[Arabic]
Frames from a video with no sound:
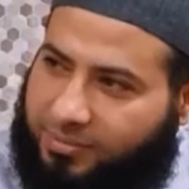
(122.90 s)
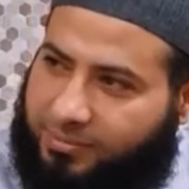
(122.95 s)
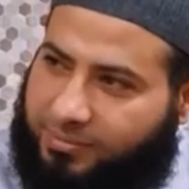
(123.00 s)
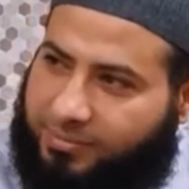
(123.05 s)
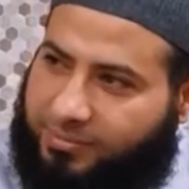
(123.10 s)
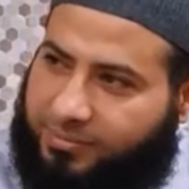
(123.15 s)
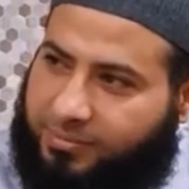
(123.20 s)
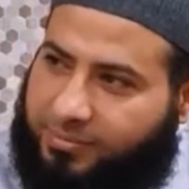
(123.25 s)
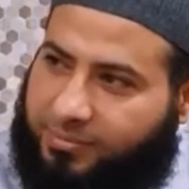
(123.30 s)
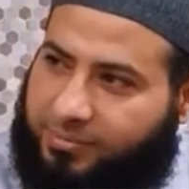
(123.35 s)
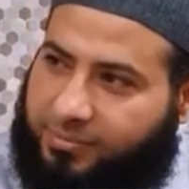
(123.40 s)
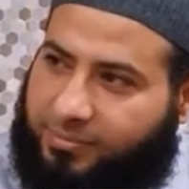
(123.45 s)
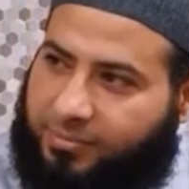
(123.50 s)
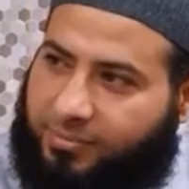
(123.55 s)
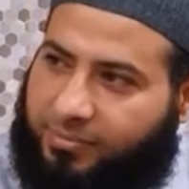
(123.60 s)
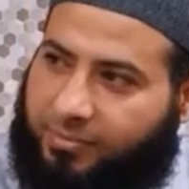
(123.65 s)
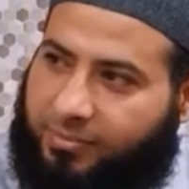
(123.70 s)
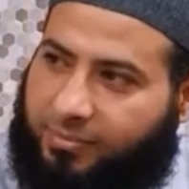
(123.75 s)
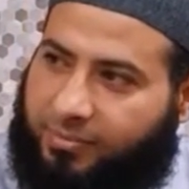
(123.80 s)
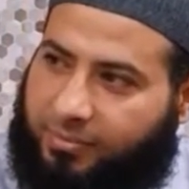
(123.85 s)

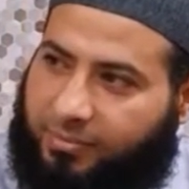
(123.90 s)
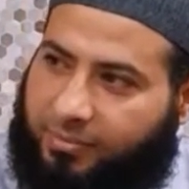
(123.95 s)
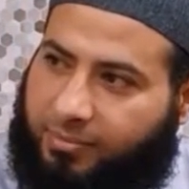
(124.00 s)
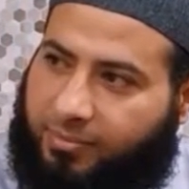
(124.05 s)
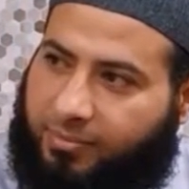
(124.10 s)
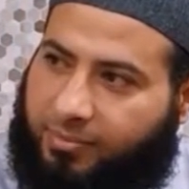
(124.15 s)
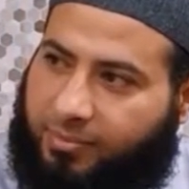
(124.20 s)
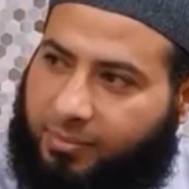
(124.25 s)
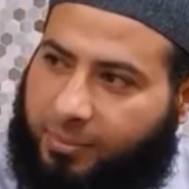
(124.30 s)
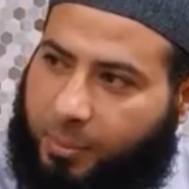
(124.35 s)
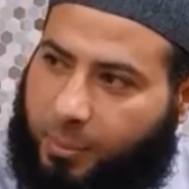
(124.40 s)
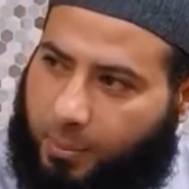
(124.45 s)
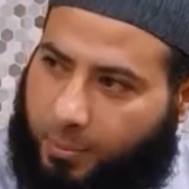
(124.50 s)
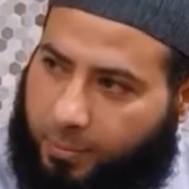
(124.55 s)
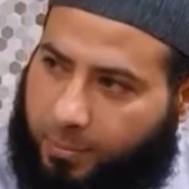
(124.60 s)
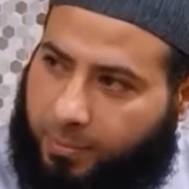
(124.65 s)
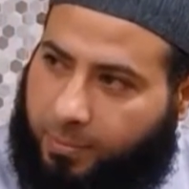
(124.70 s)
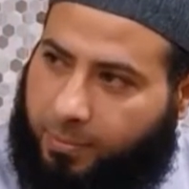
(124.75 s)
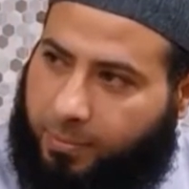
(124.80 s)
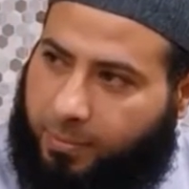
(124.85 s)
لماذا؟ لماذا من
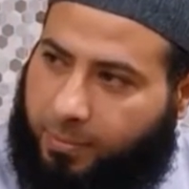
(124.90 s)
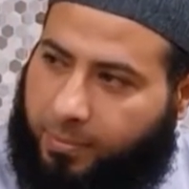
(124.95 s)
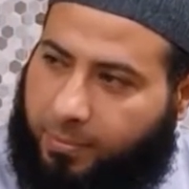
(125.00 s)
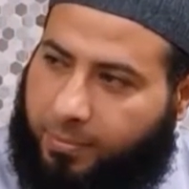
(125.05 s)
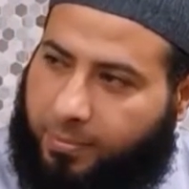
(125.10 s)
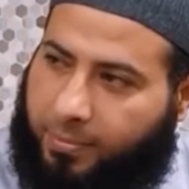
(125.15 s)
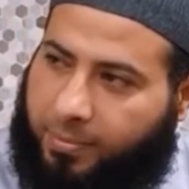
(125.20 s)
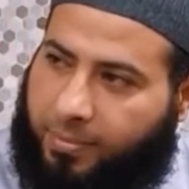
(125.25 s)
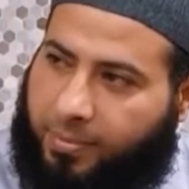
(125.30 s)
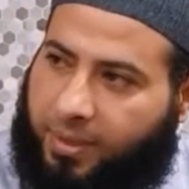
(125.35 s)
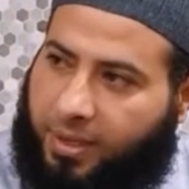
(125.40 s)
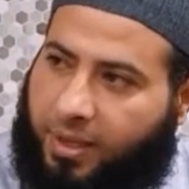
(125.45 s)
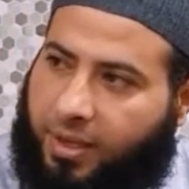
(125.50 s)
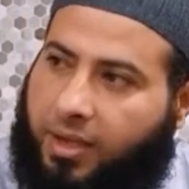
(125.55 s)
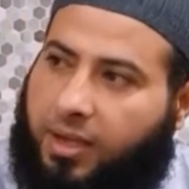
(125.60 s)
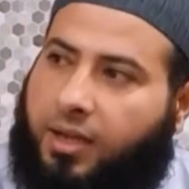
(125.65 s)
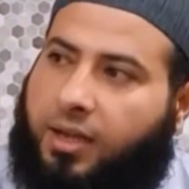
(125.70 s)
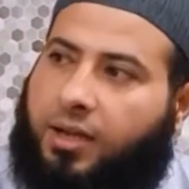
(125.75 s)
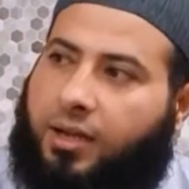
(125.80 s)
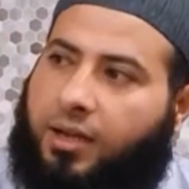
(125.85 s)
الشجرة وحيد
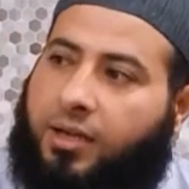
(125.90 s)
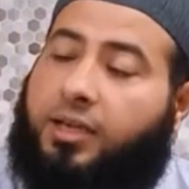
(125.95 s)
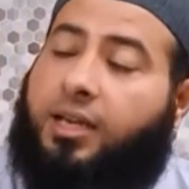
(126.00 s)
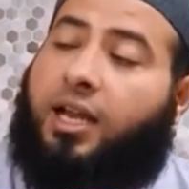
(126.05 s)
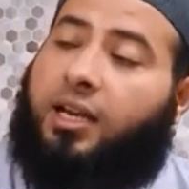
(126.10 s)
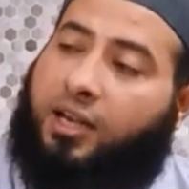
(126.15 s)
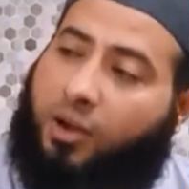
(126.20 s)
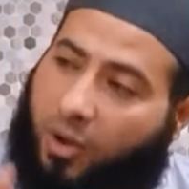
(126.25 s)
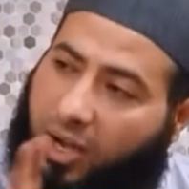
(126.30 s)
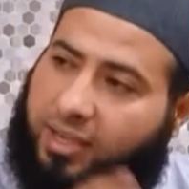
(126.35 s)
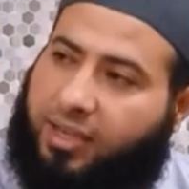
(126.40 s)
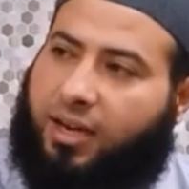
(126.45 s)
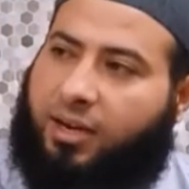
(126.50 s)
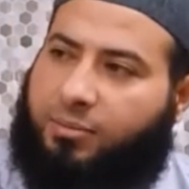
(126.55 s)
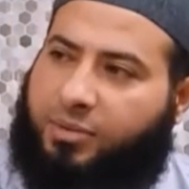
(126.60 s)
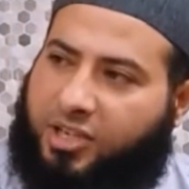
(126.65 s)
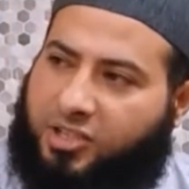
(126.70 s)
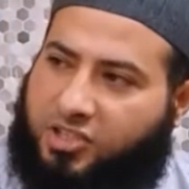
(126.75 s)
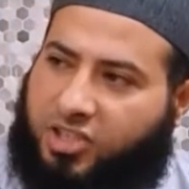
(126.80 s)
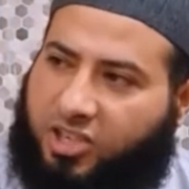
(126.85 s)
لأنه أكل
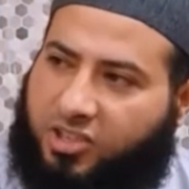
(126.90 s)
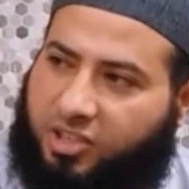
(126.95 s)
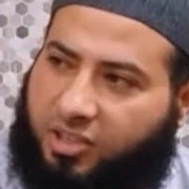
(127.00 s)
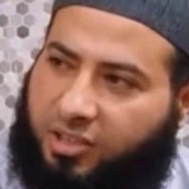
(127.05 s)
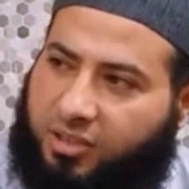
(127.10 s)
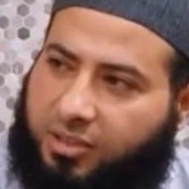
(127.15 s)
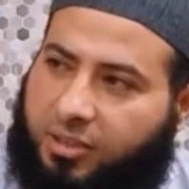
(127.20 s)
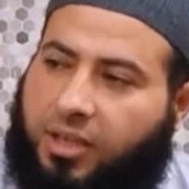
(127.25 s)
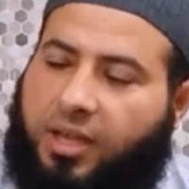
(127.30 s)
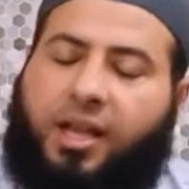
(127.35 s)
من الشجرة